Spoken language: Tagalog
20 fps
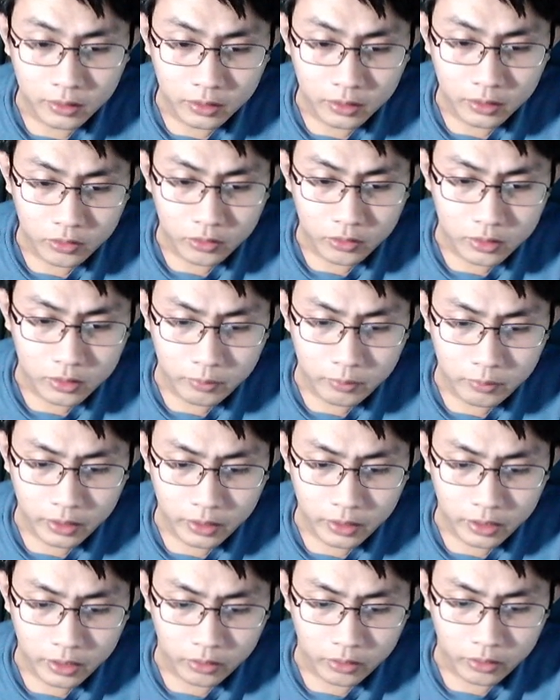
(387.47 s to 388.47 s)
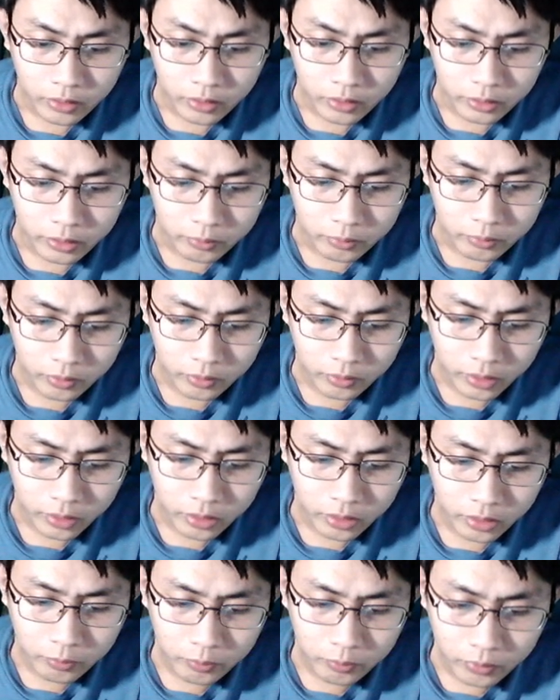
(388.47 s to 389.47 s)
Dun sa may ano. Ayan po.
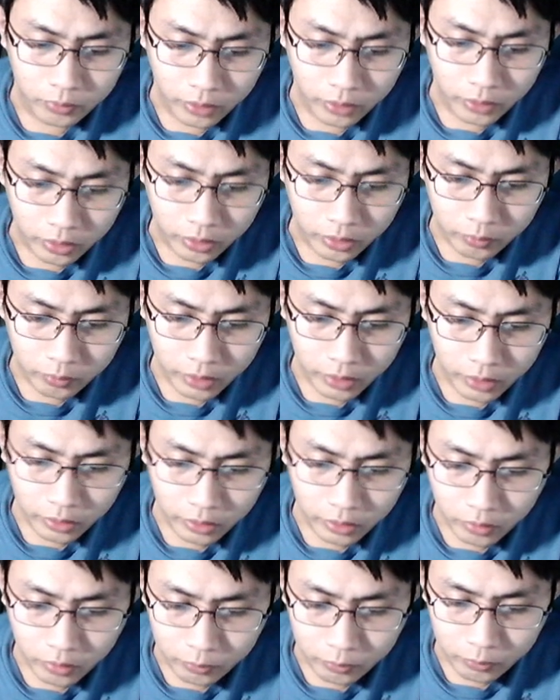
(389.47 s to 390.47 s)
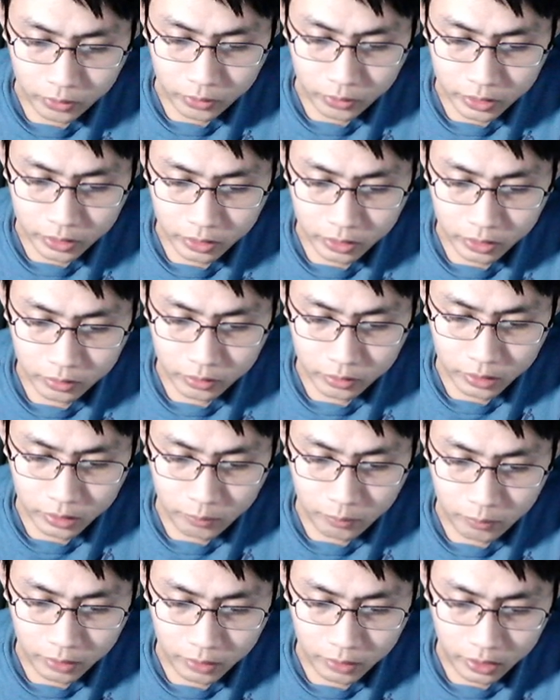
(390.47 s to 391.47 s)
Ito po. Ito, ito na po siya. Yung
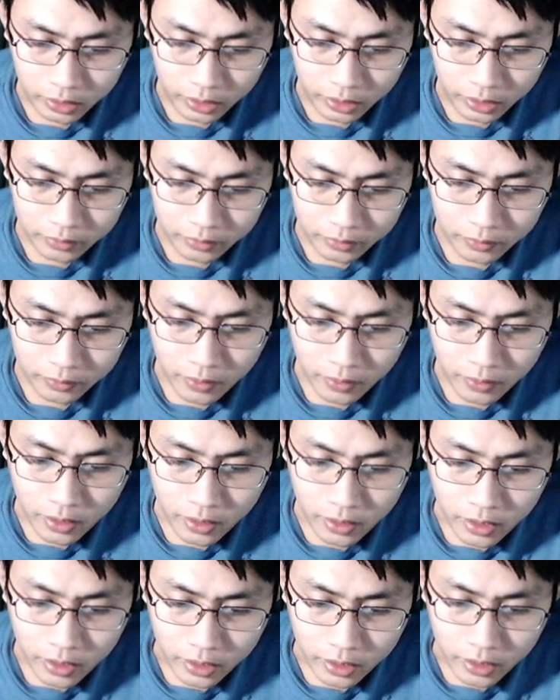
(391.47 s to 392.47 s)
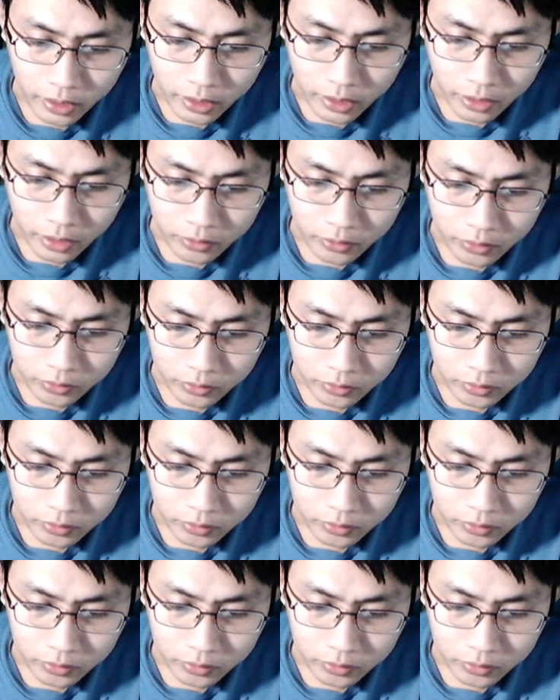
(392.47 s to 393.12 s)
thumbnail. Ayan. Ngayon,